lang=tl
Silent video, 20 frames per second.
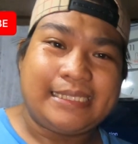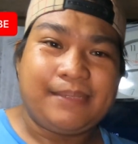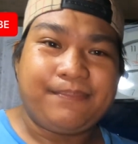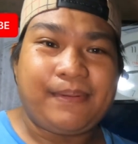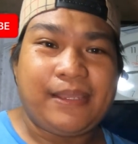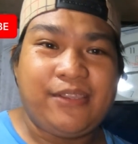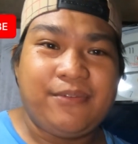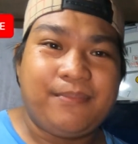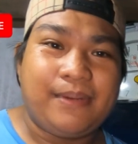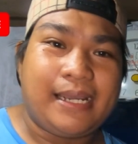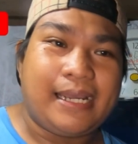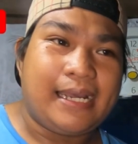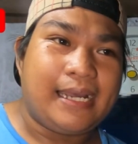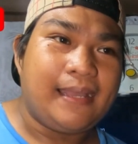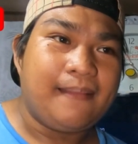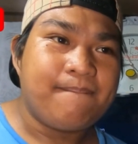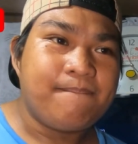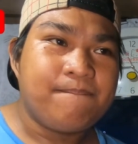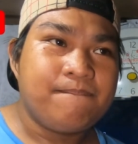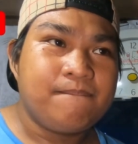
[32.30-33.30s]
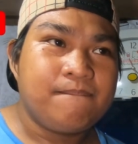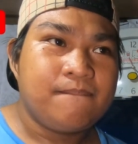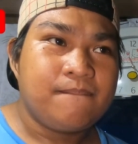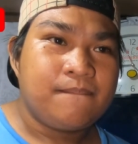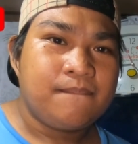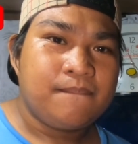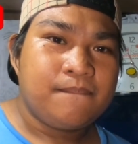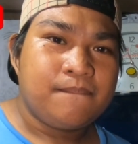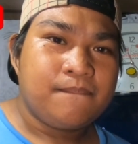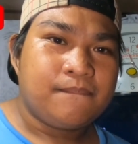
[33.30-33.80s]
dati pa yung mga
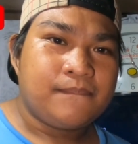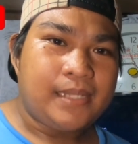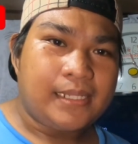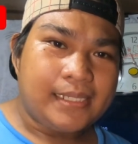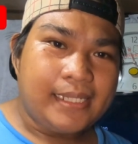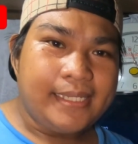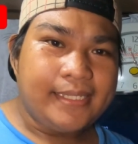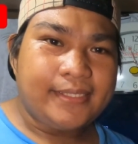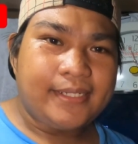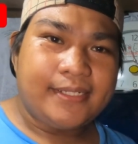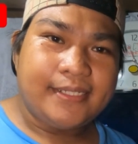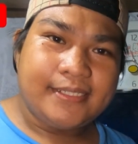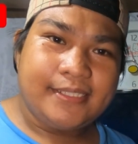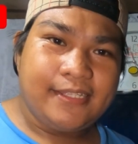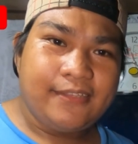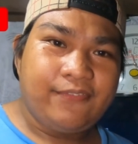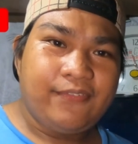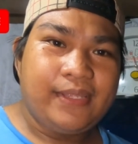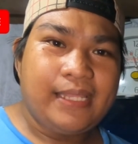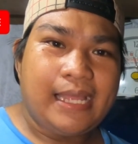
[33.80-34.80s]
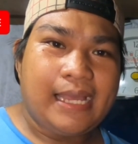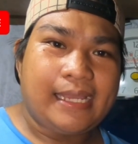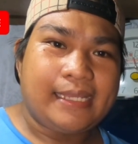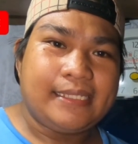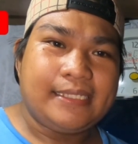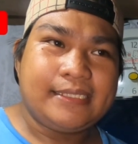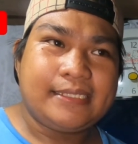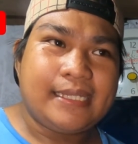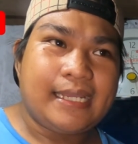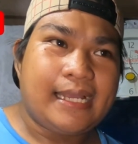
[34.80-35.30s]
talagang internet TV lang,
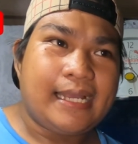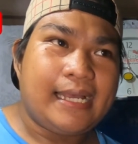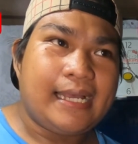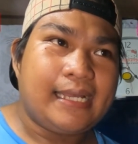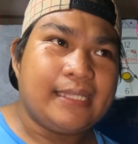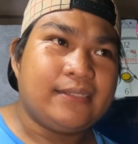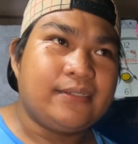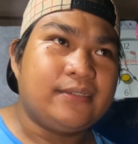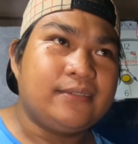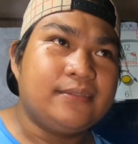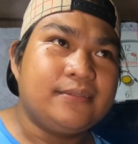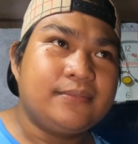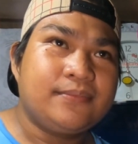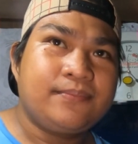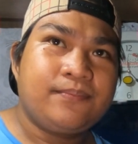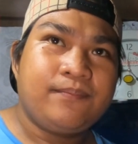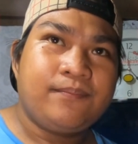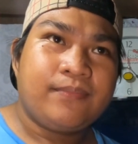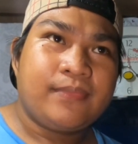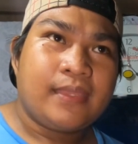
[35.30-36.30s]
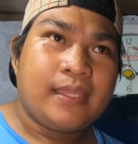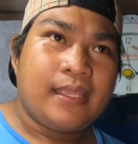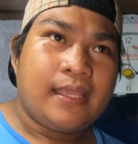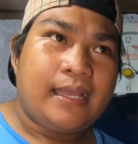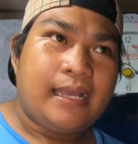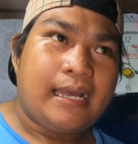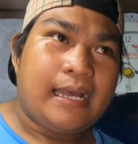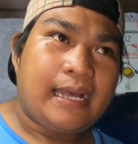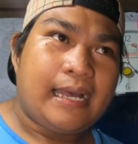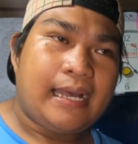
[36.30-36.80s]
hindi siya ano
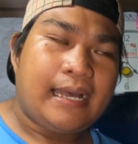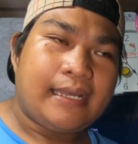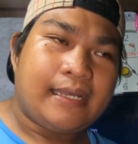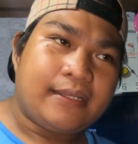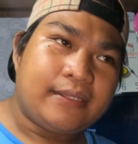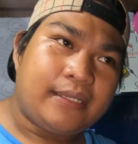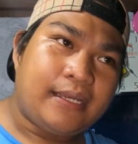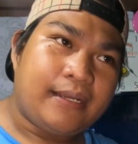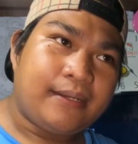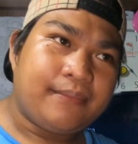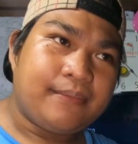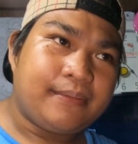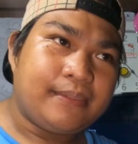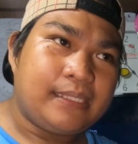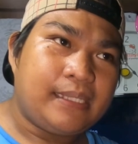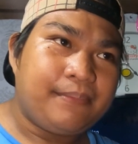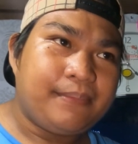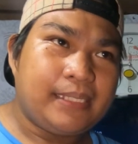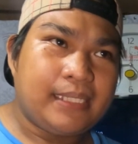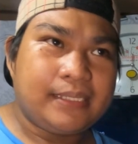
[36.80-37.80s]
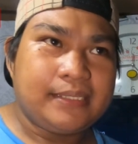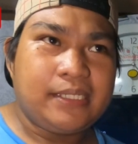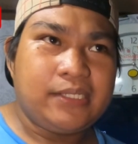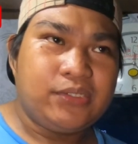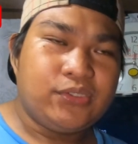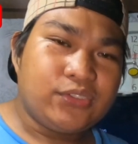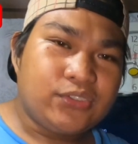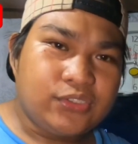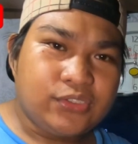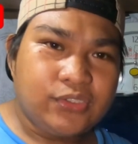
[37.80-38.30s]
uh, ang laman lang niya
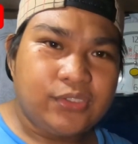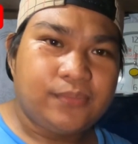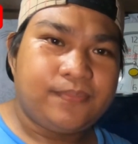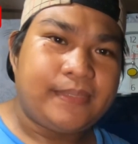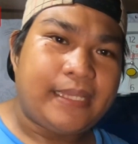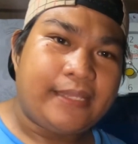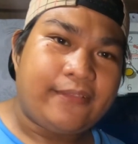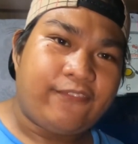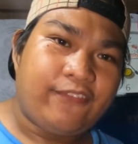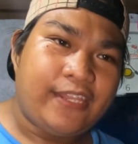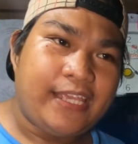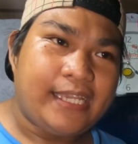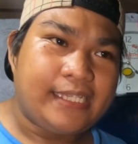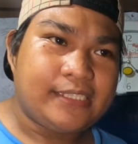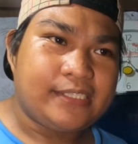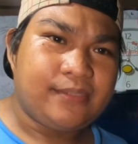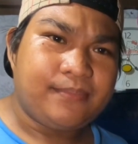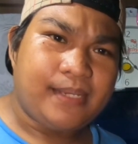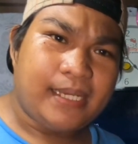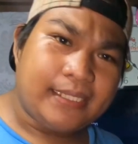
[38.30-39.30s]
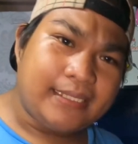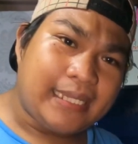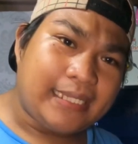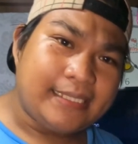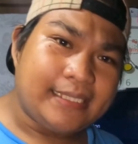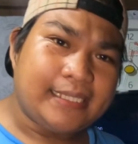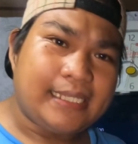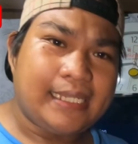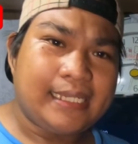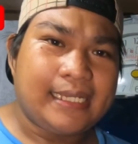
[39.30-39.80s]
YouTube, Netflix, yung mga
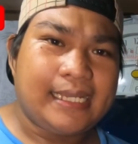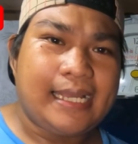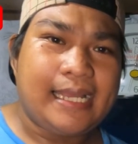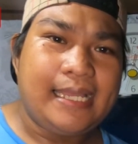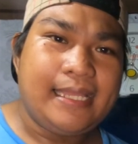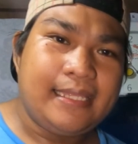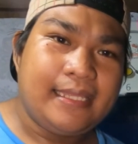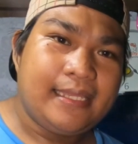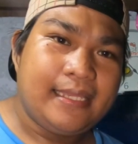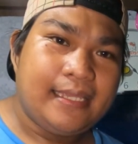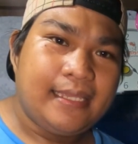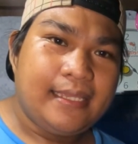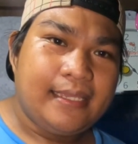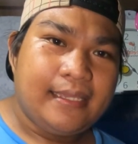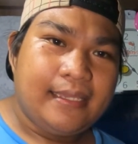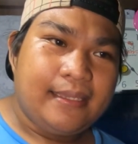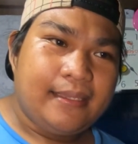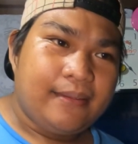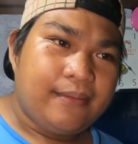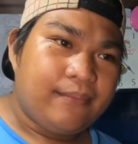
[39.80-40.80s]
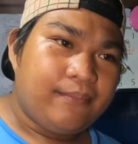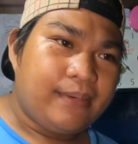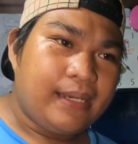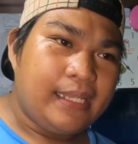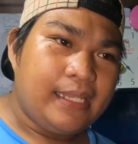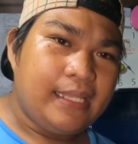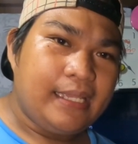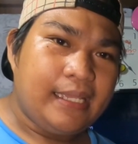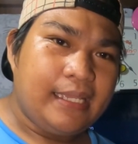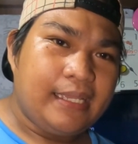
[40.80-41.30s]
dati talaga.
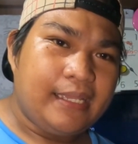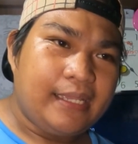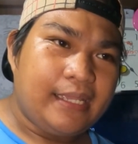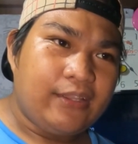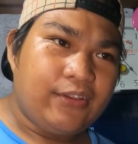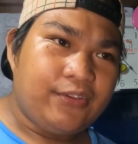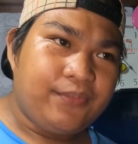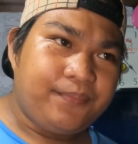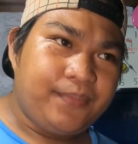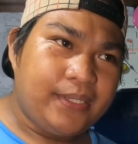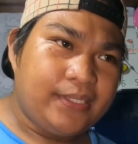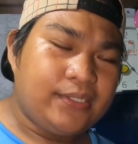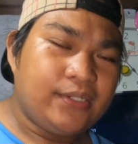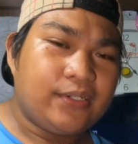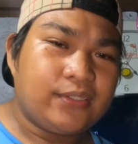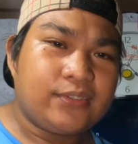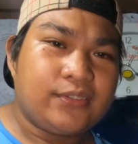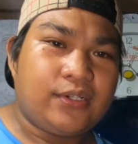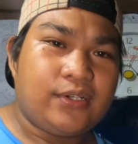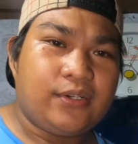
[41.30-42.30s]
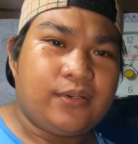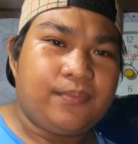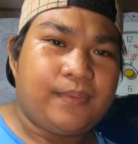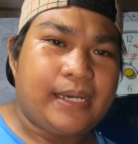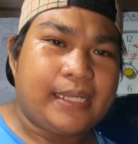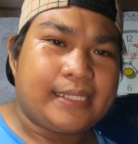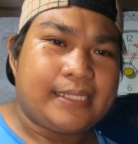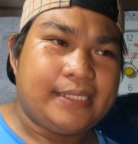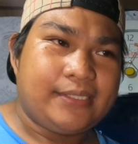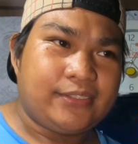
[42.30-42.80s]
Bali yung video to
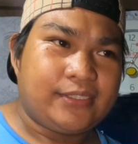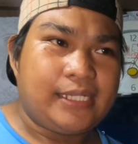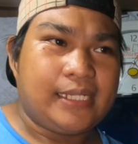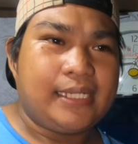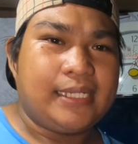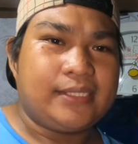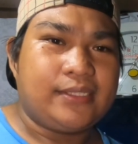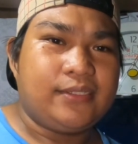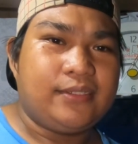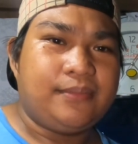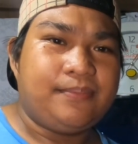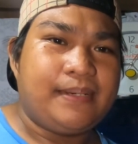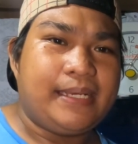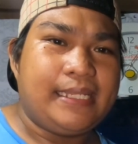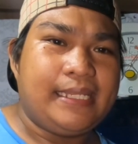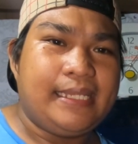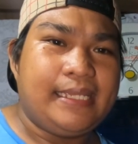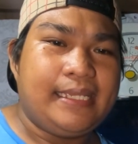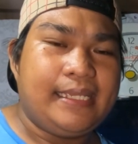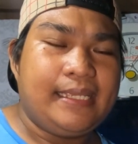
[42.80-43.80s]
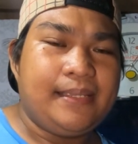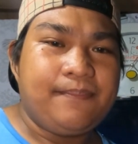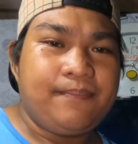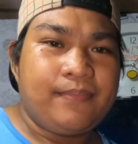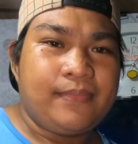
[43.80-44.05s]
para sa inyo talaga to. Bali